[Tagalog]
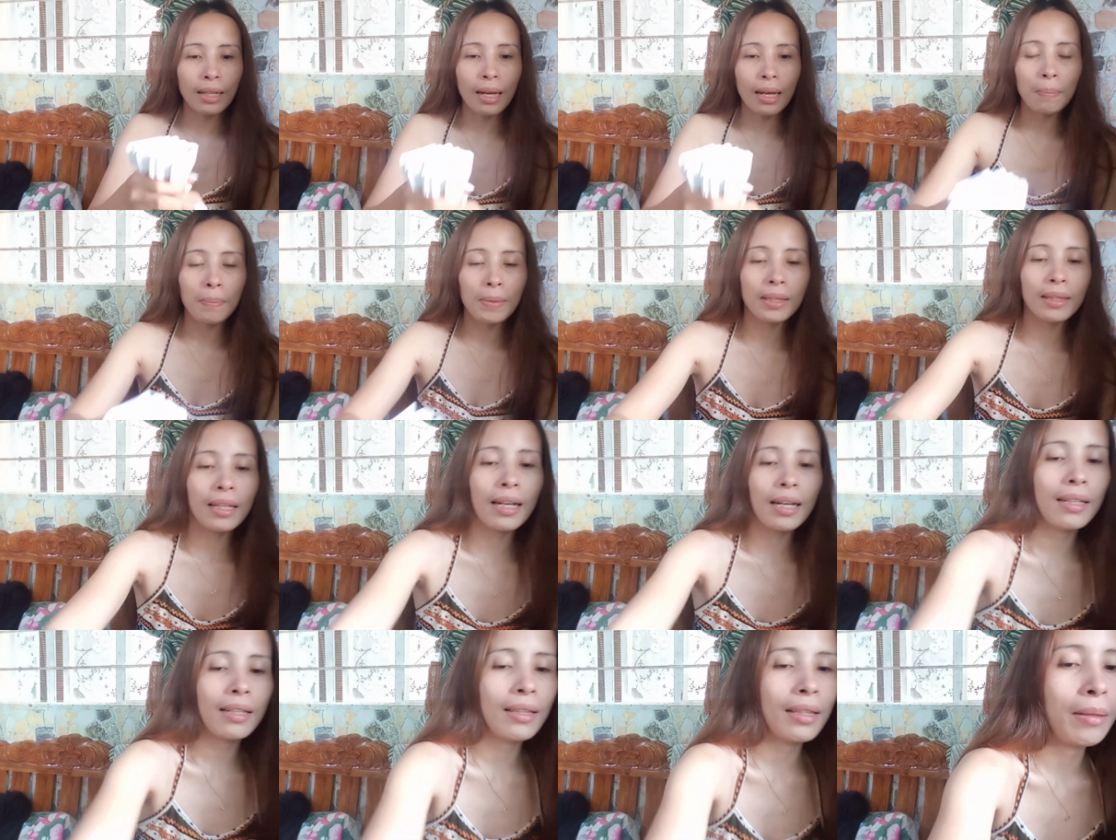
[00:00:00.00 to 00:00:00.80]
Apat
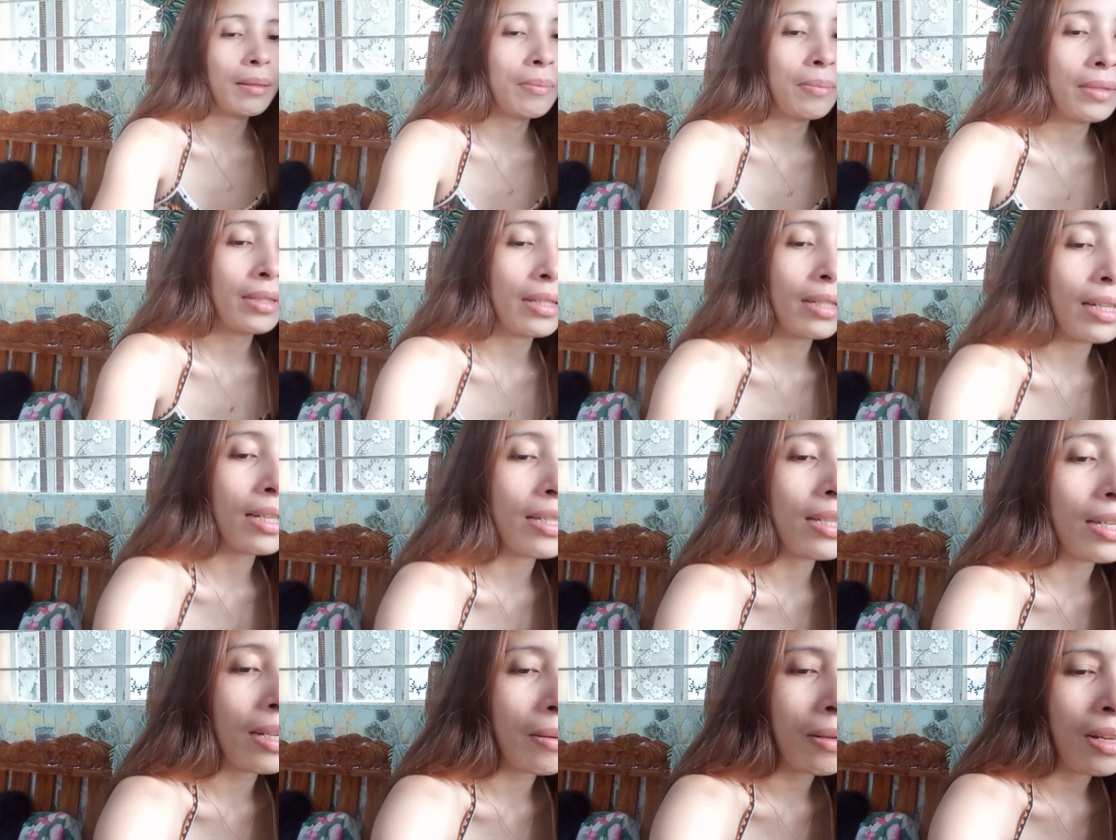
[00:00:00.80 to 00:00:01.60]
na items.
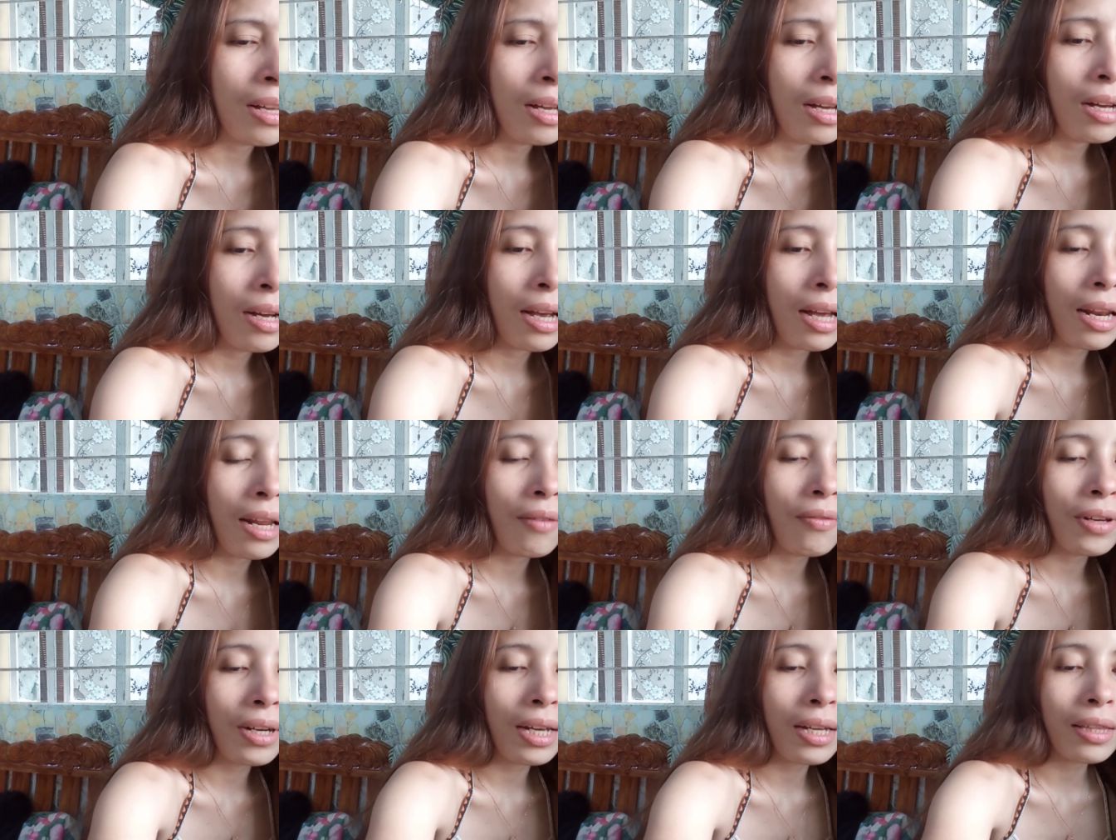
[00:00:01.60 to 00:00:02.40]
Kasi
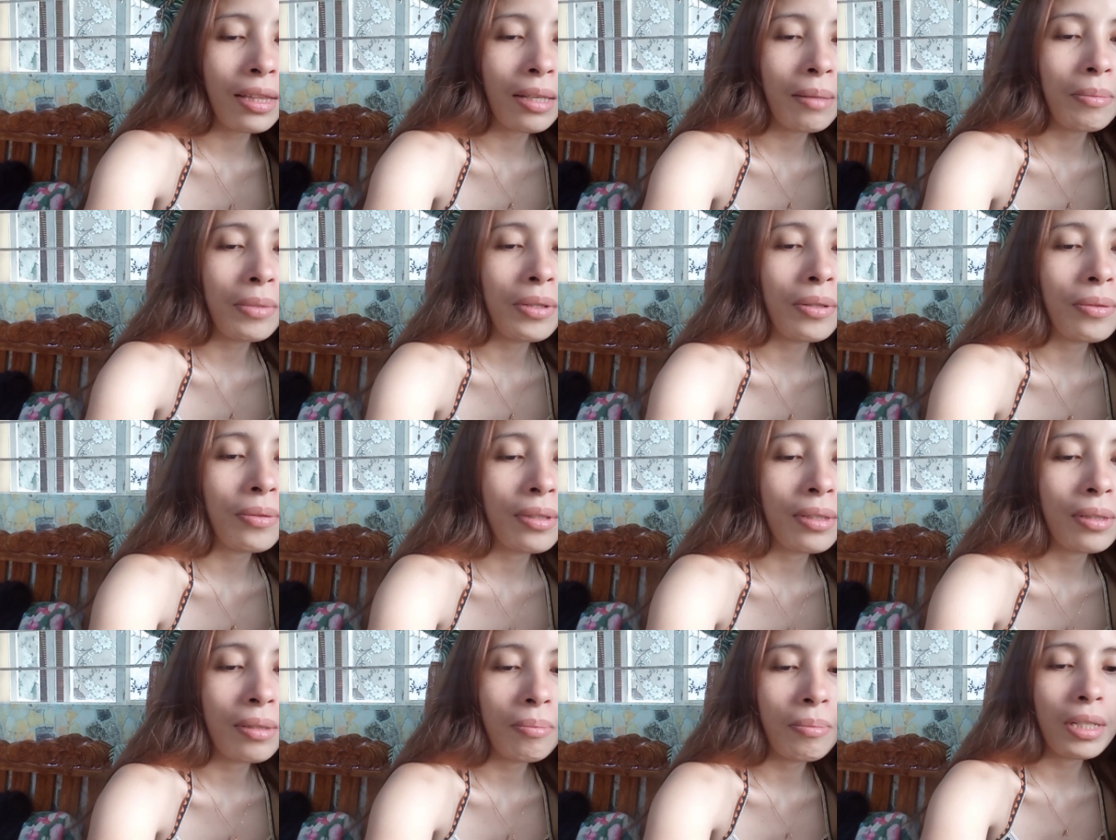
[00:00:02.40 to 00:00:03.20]
11 items
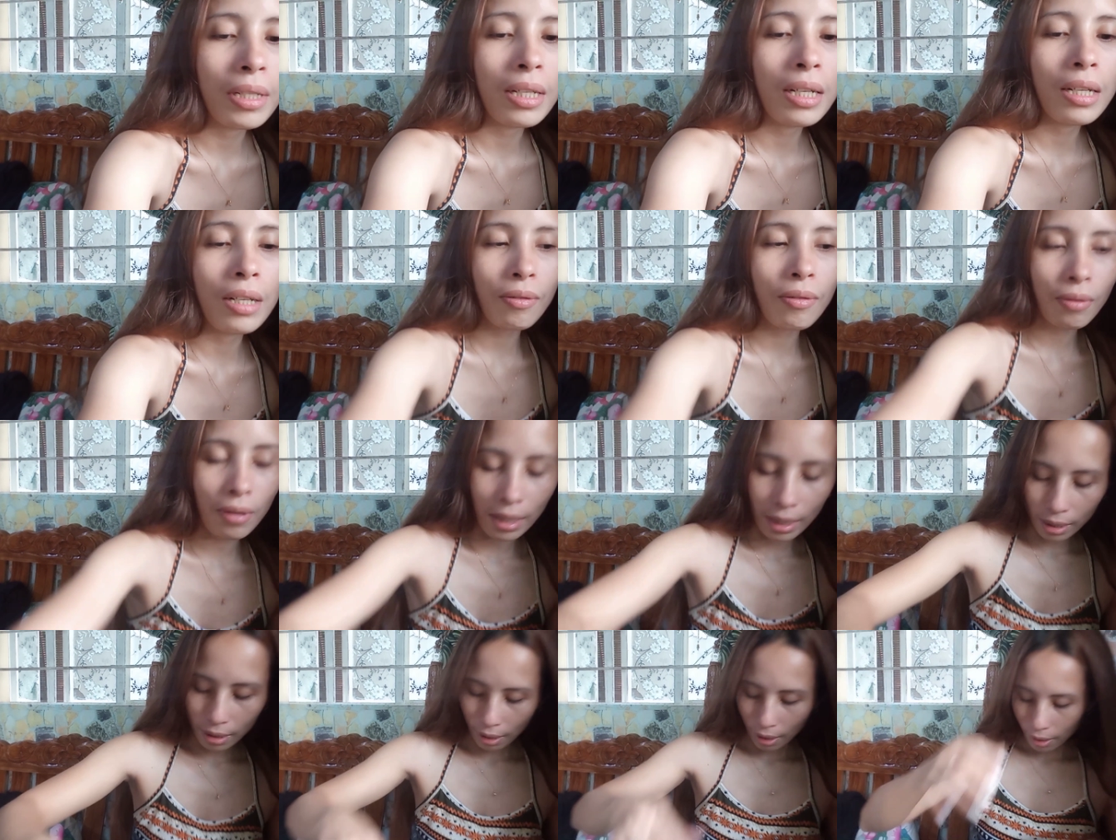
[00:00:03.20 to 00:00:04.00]
yung binili ko
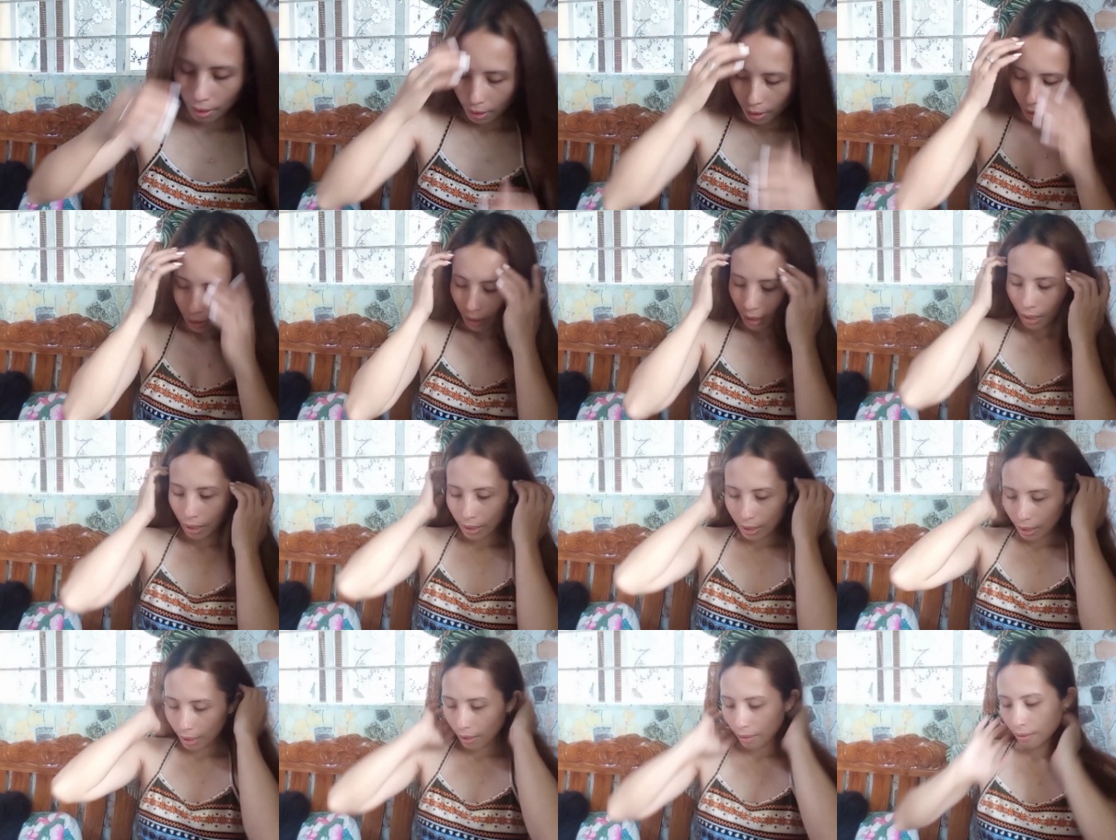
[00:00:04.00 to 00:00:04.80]
I think.
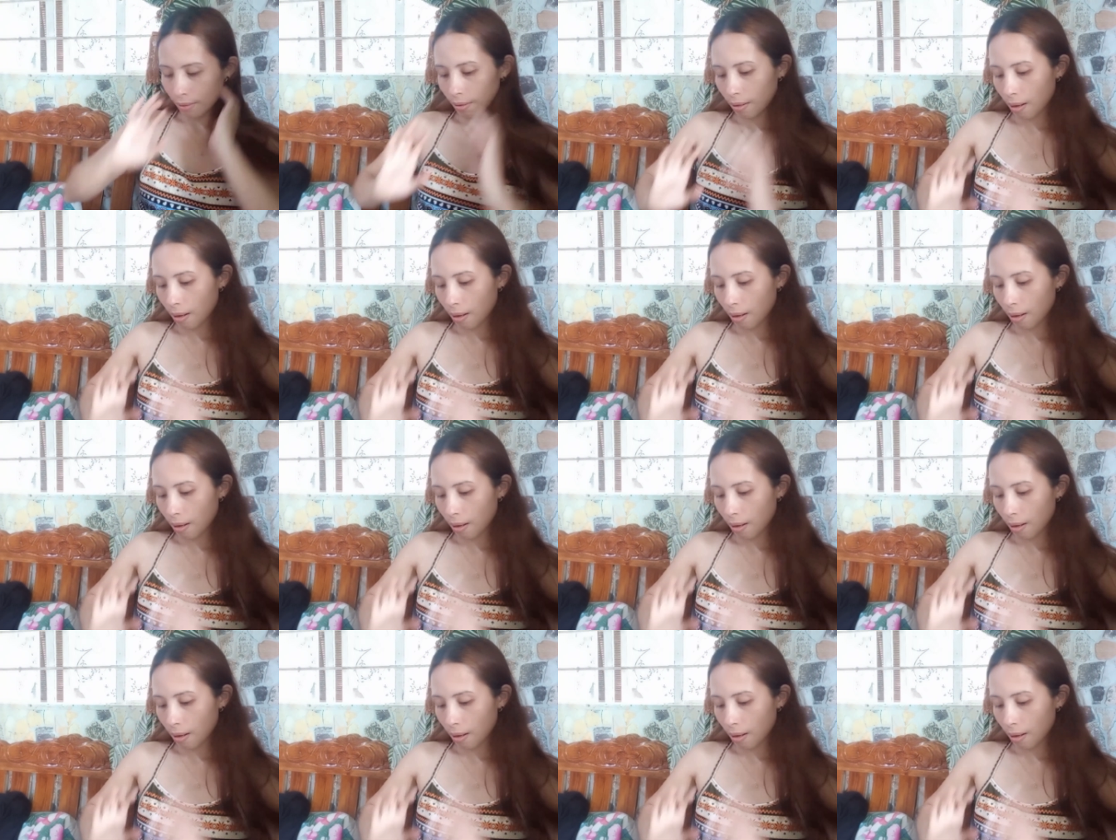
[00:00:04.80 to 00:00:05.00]
Ganyan.